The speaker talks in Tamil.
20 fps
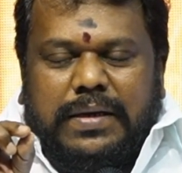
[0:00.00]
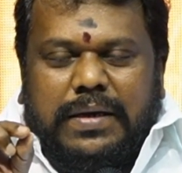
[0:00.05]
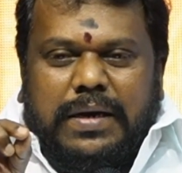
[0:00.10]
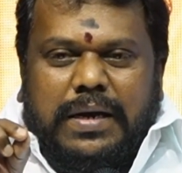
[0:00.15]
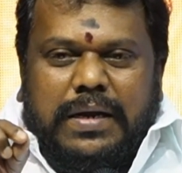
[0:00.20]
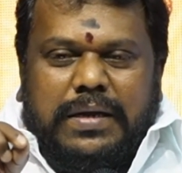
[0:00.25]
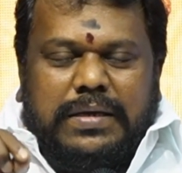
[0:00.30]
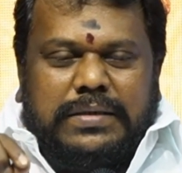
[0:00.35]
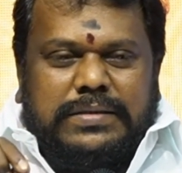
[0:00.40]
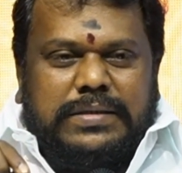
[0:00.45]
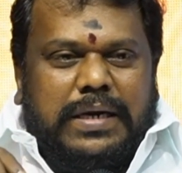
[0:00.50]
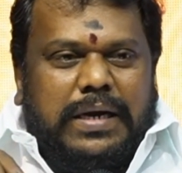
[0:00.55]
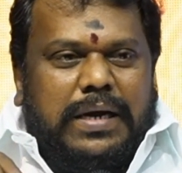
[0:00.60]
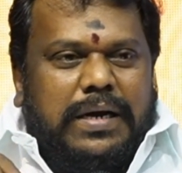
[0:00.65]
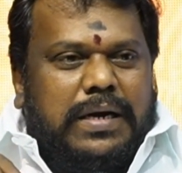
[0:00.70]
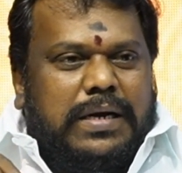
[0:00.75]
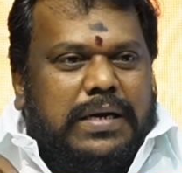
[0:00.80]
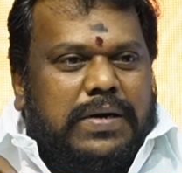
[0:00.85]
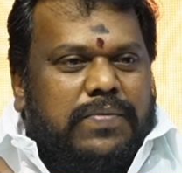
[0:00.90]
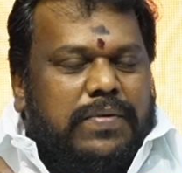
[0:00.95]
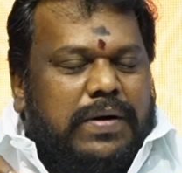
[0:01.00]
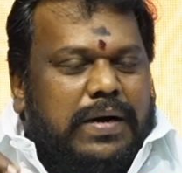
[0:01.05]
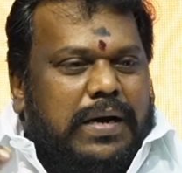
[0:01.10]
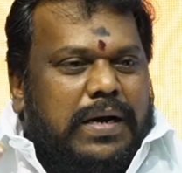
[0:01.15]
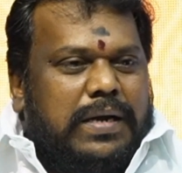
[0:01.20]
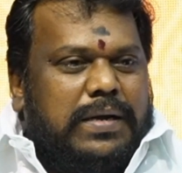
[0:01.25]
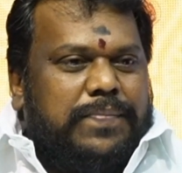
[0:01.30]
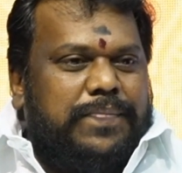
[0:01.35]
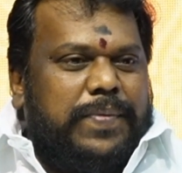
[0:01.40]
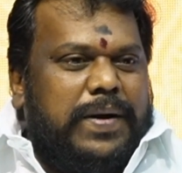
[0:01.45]
இன்றைக்கி சேலை கட்டுறவங்க
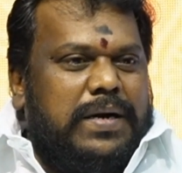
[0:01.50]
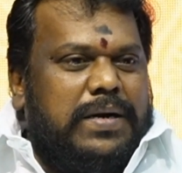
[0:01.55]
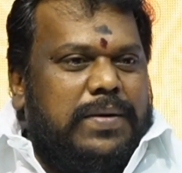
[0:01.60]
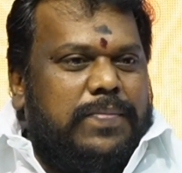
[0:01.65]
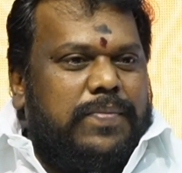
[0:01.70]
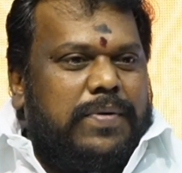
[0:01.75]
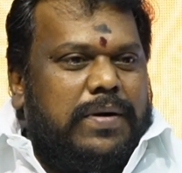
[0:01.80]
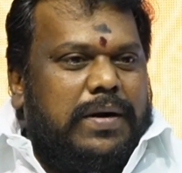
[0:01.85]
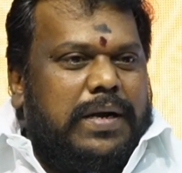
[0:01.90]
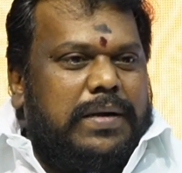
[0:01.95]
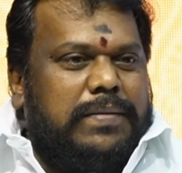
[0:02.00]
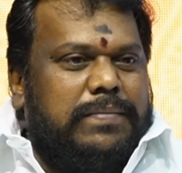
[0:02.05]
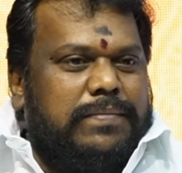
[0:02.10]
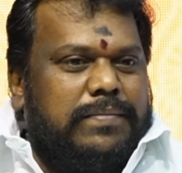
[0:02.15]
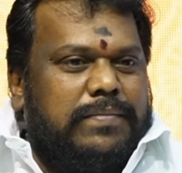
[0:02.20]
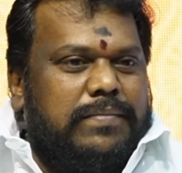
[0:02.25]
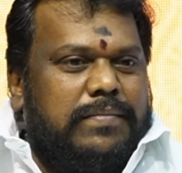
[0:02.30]
நாளைக்கு பேண்ட்டு போடலாம்